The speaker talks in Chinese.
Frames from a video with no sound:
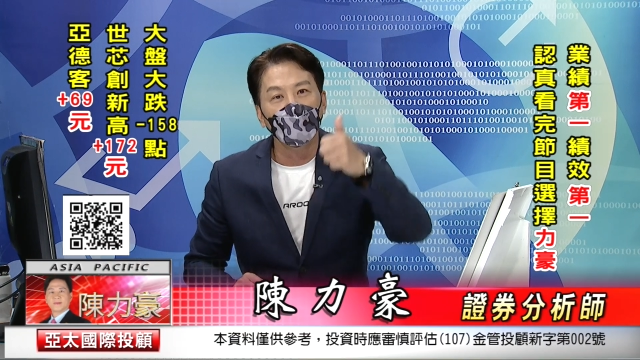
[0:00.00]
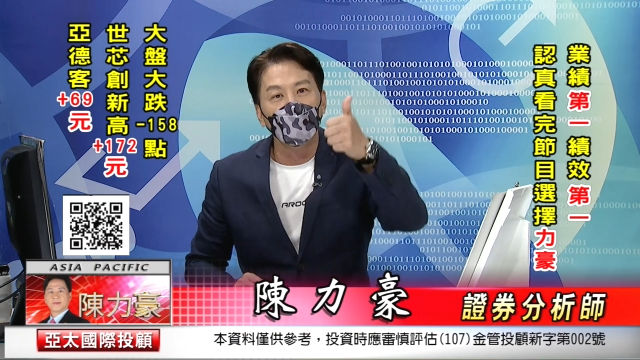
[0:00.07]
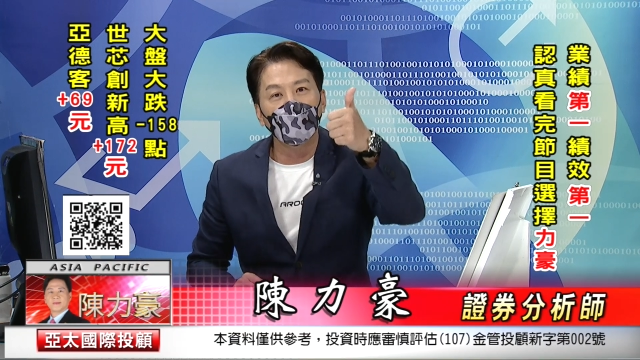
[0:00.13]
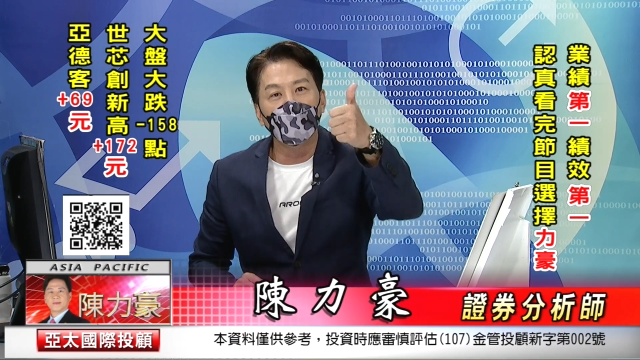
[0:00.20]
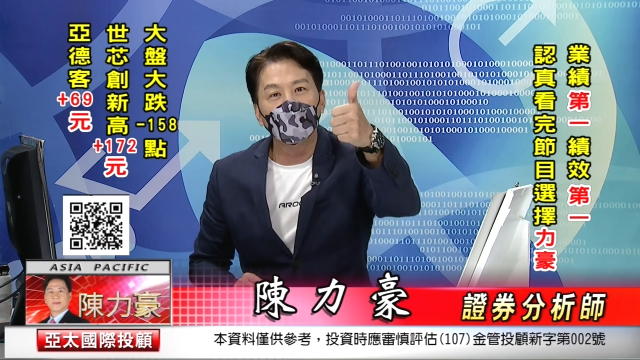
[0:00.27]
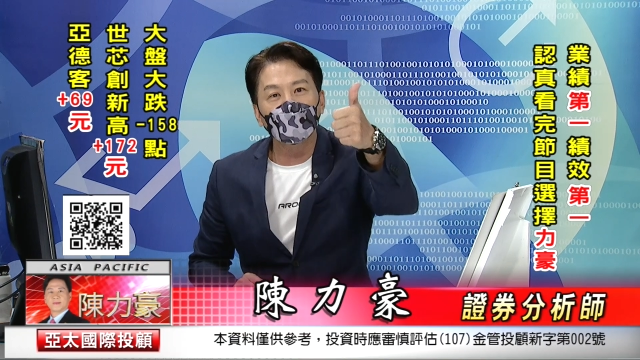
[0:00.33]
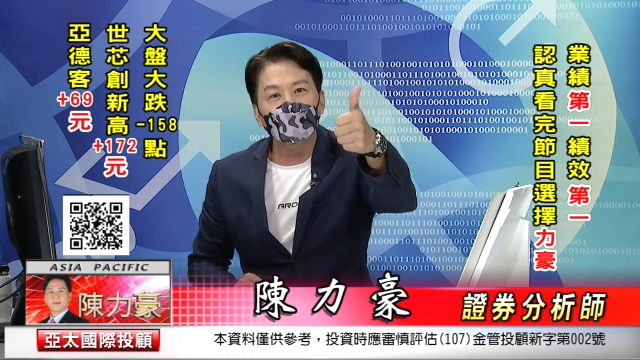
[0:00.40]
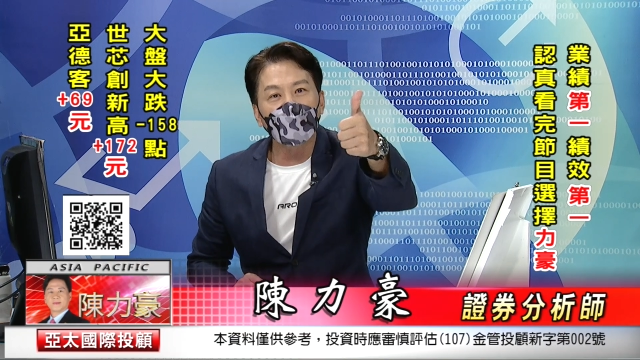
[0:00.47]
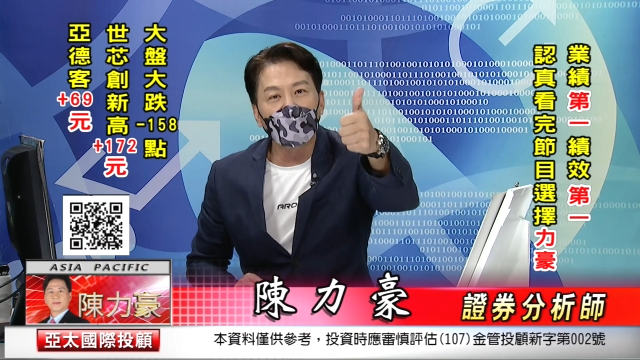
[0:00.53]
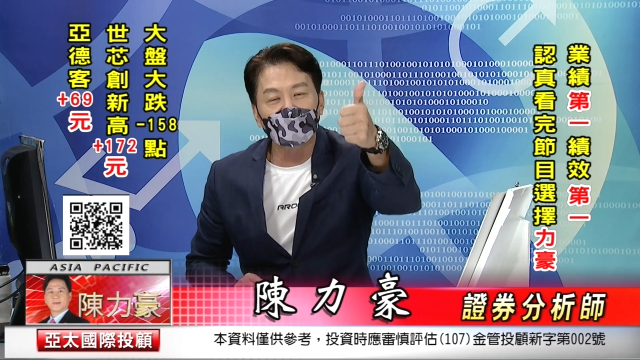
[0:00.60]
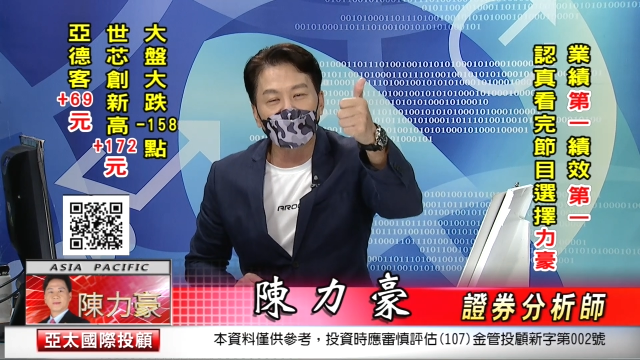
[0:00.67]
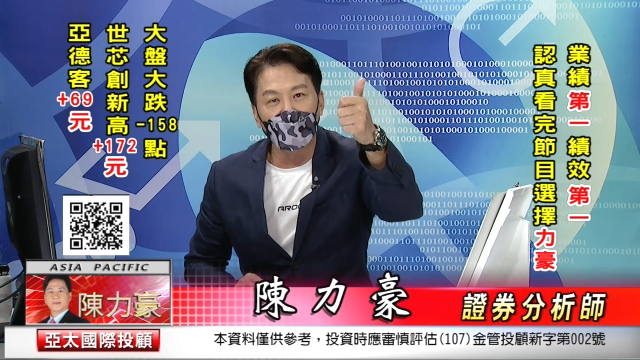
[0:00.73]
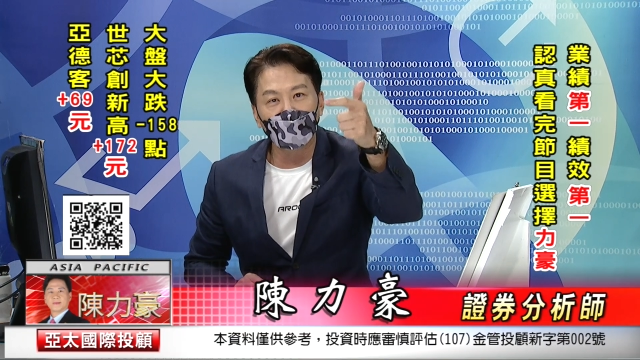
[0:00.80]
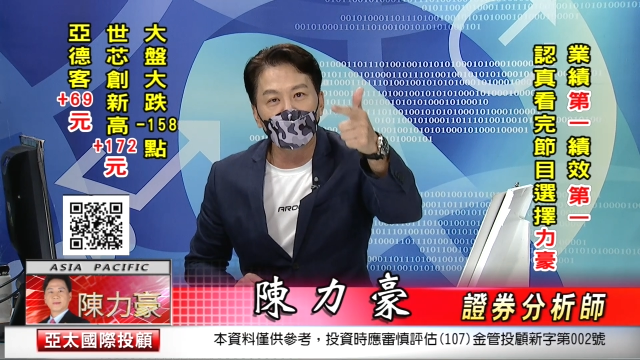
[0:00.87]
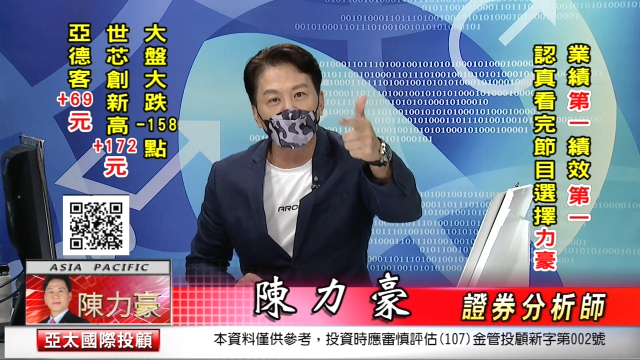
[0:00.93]
我不造
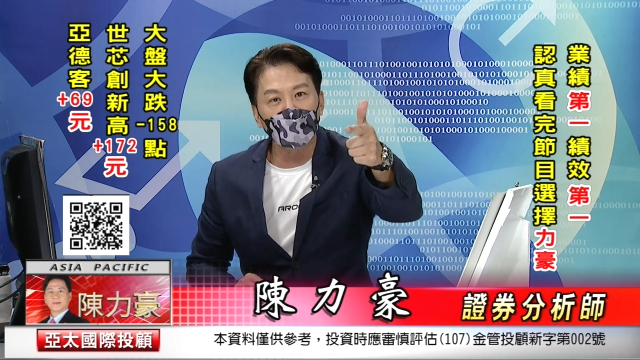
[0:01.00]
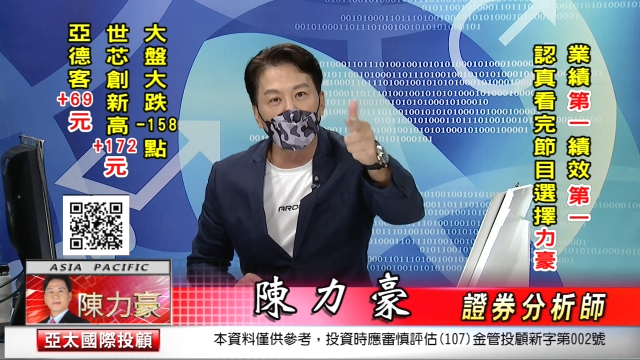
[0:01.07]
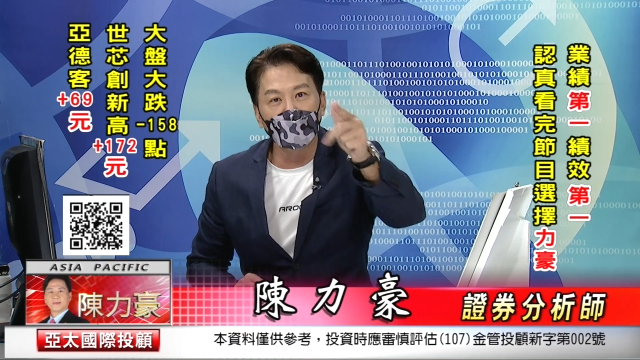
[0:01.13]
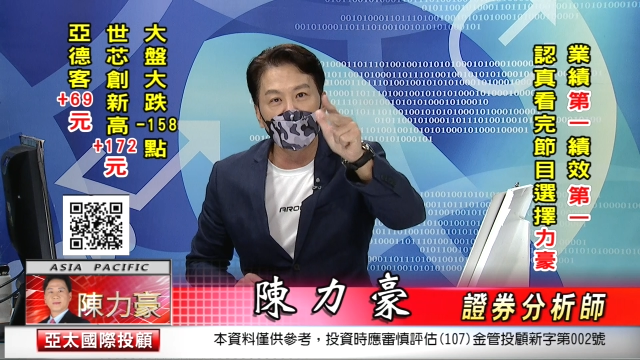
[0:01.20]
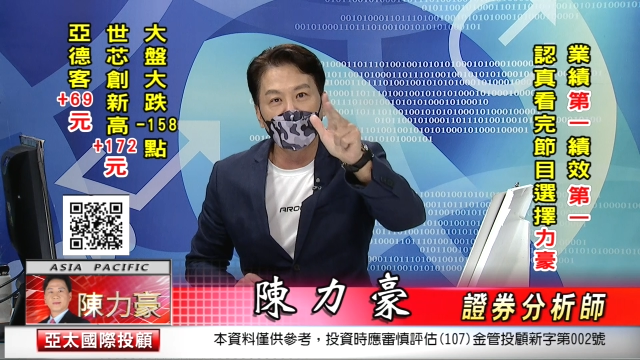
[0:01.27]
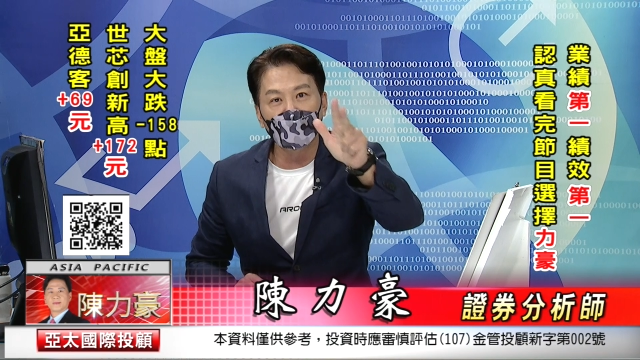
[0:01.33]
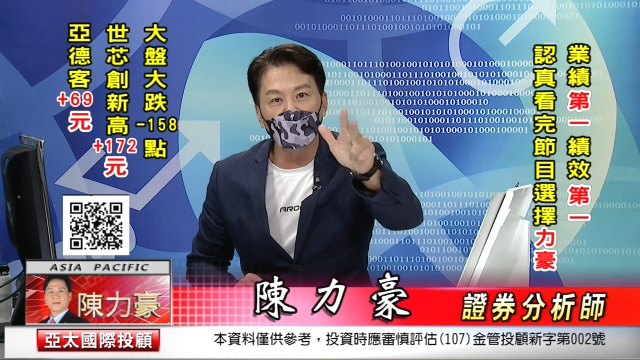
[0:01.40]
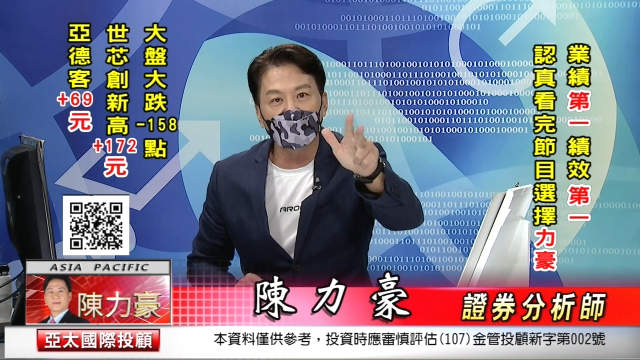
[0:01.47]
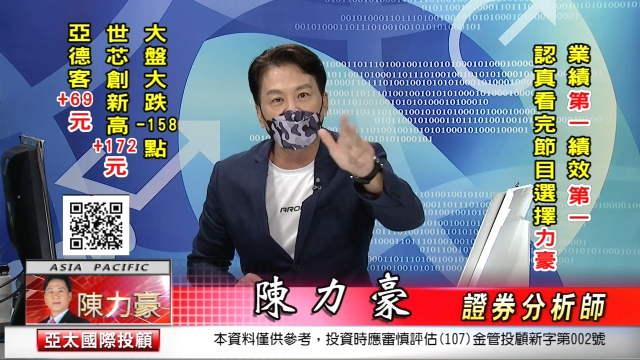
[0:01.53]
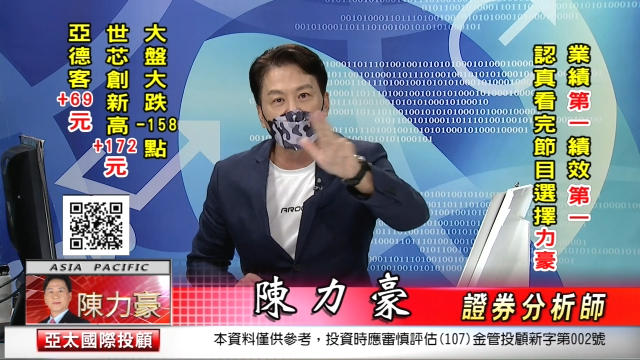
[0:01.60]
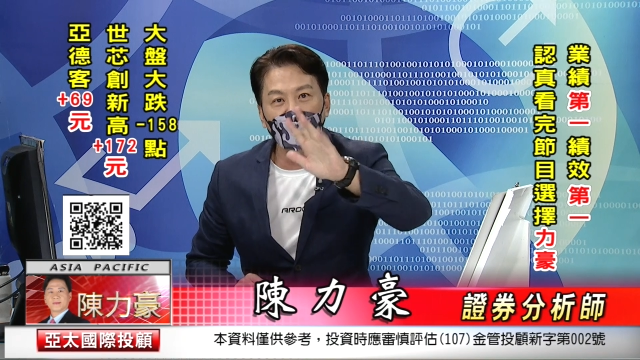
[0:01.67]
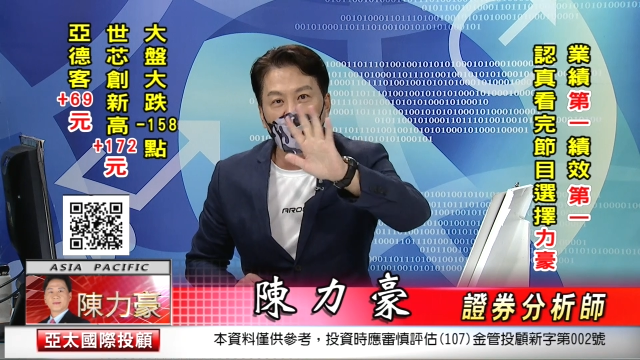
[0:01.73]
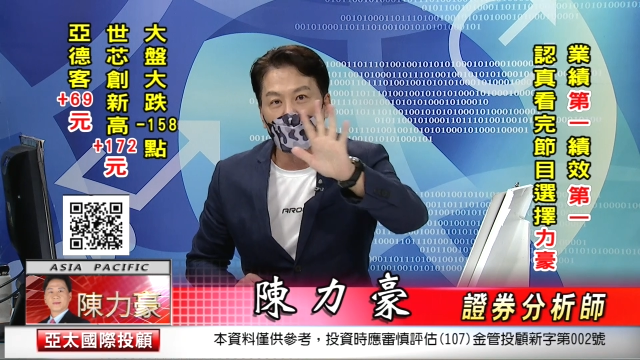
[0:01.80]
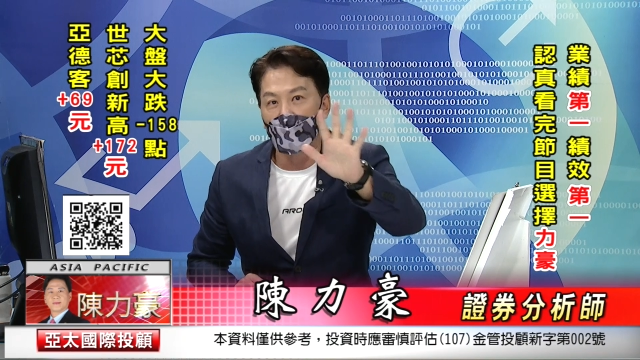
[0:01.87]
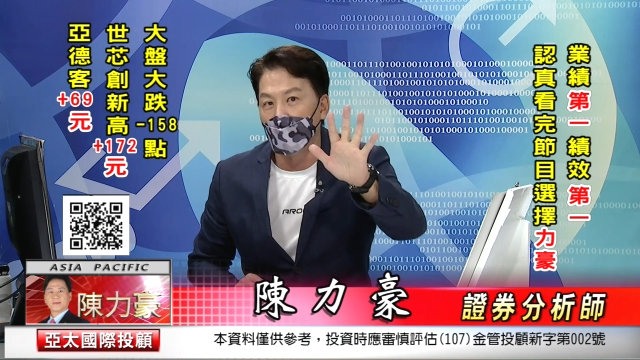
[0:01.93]
假，不作弊，不
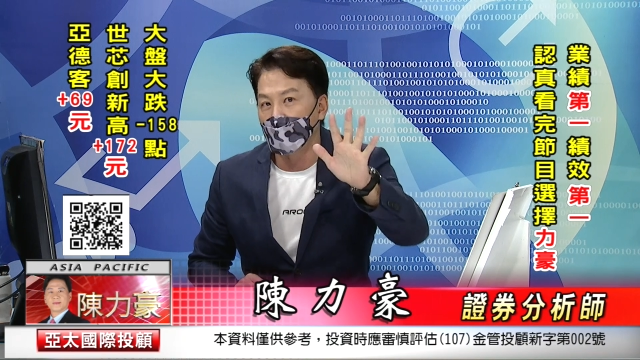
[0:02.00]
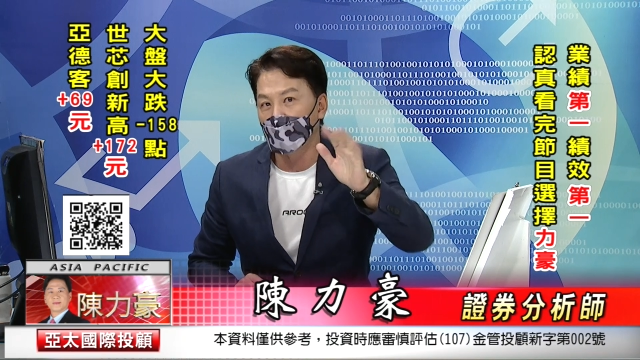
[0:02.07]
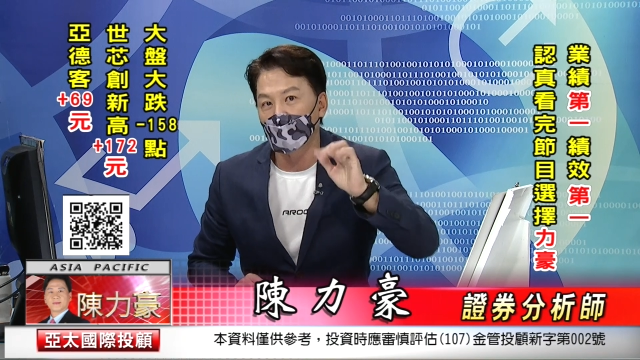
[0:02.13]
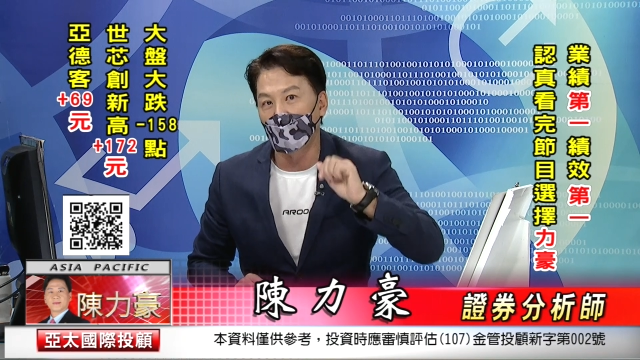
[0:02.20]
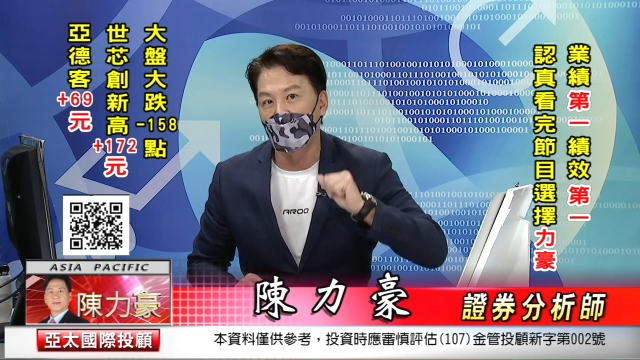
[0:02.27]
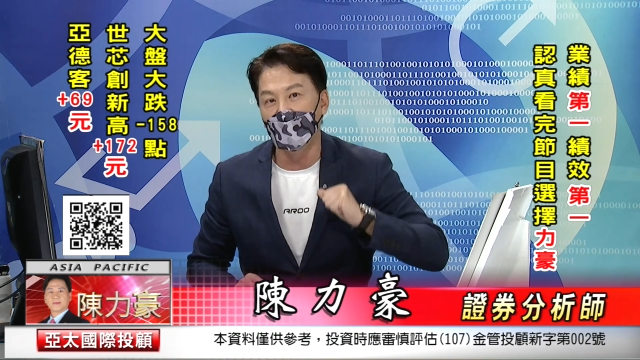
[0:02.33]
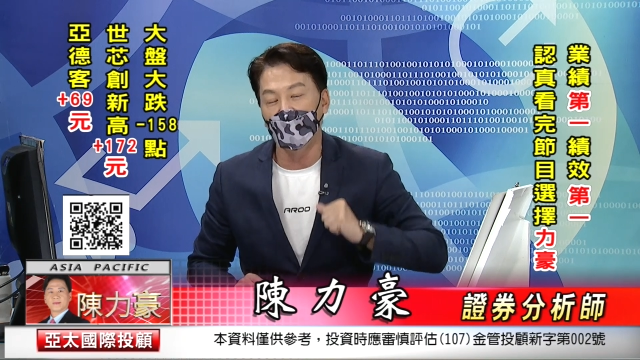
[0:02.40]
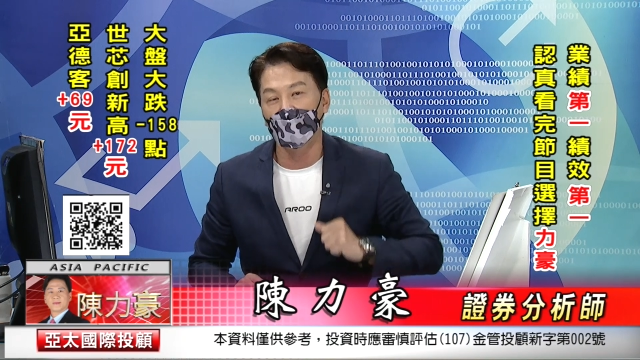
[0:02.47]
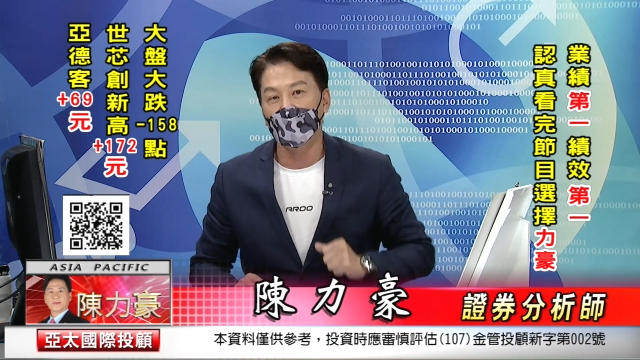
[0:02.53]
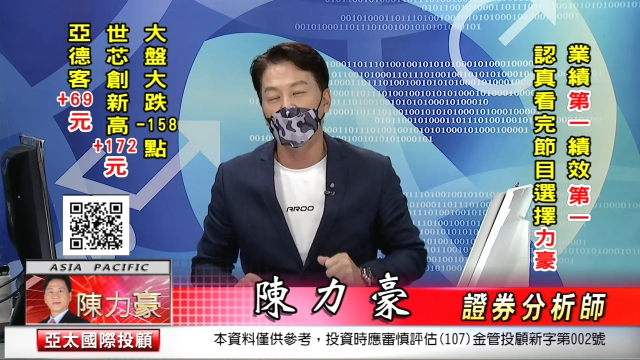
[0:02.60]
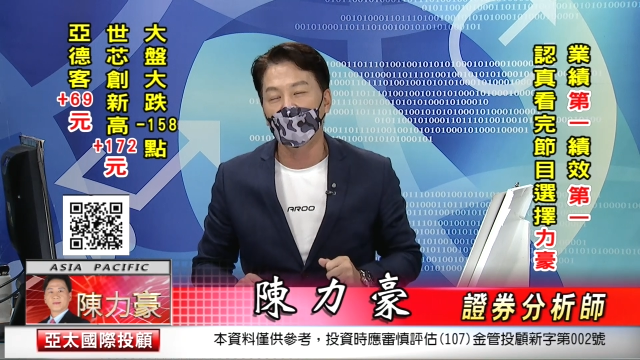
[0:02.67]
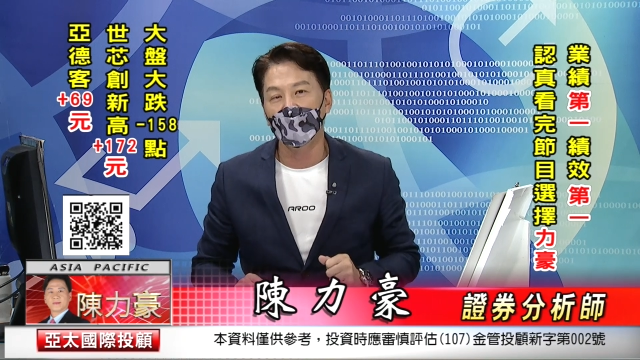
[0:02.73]
欺骗，我不吹牛。